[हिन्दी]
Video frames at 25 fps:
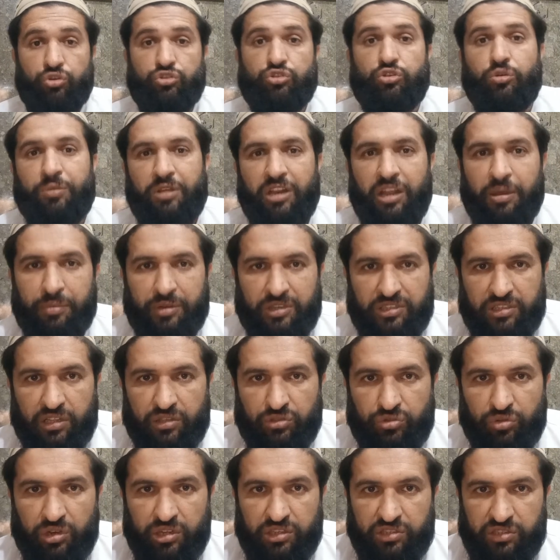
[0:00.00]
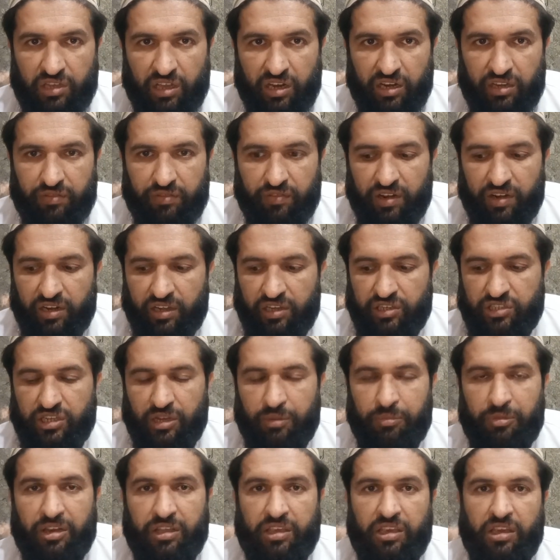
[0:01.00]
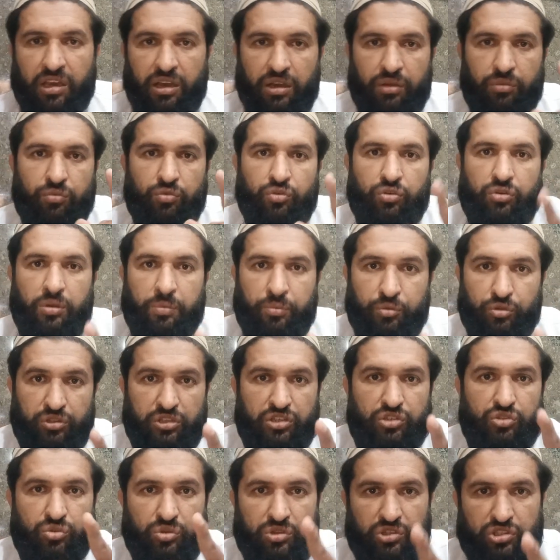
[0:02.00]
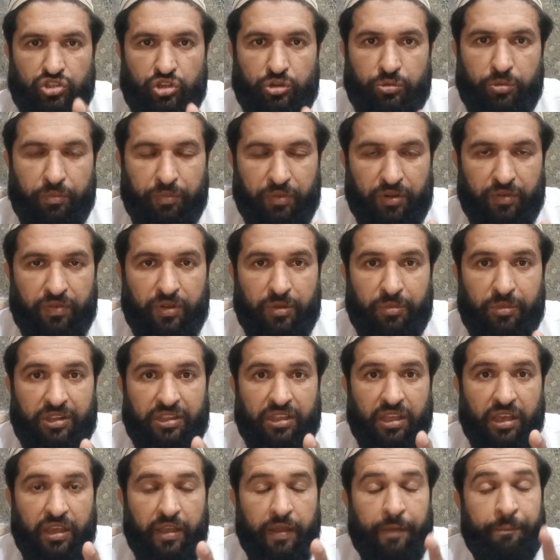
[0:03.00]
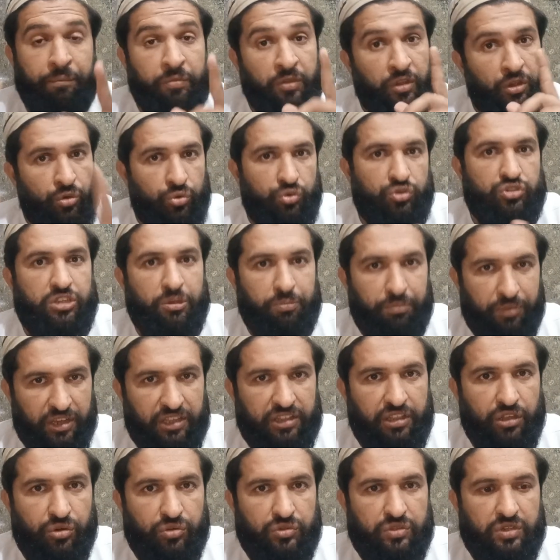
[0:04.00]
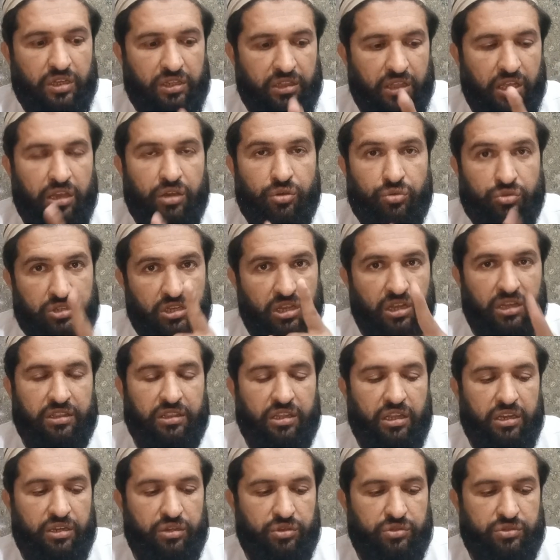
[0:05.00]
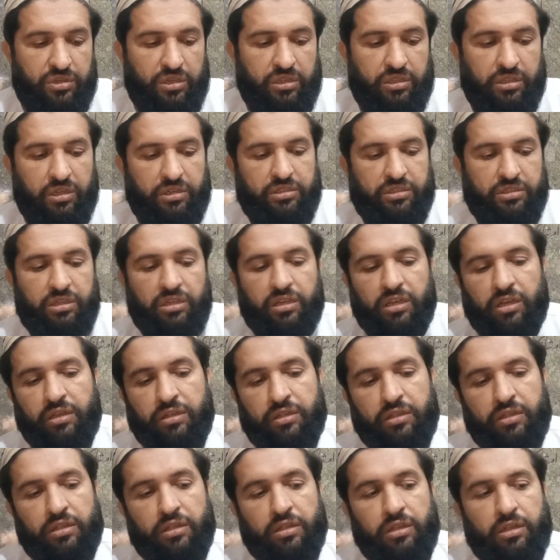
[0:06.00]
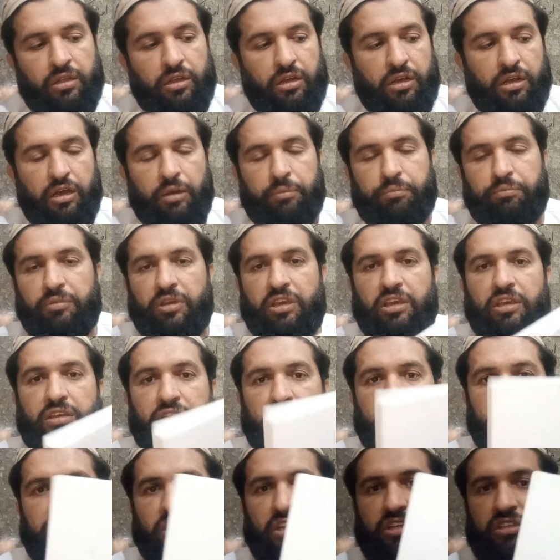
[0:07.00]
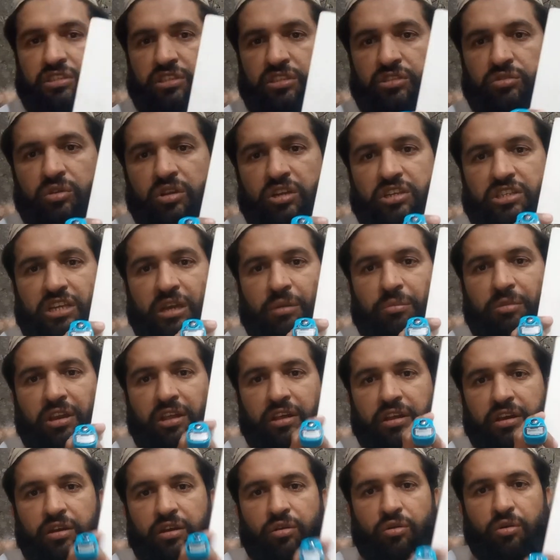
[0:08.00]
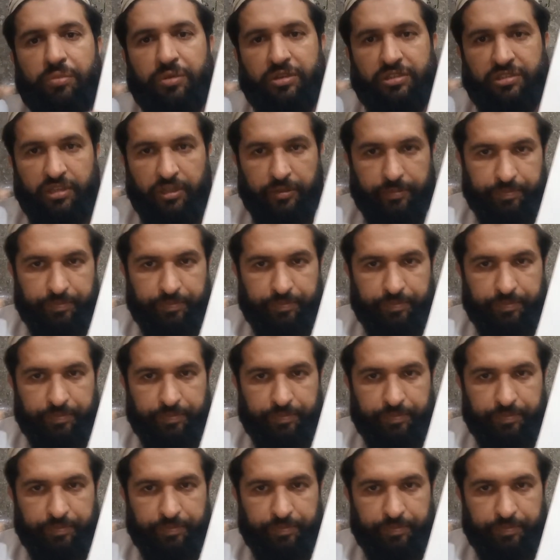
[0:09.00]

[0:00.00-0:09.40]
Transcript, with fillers: और जो मैंने आपके साथ जो है ना ज्यारत वाइट का शामिल किया है वो आपको तीन सौ अस्सी रुपये पर मिलता है उससे बेहतर हो सकता है उससे गंदा नहीं हो सकता ठीक है अब मैं ये चीज़ जो है ना शामिल कर रहा हूँ आपके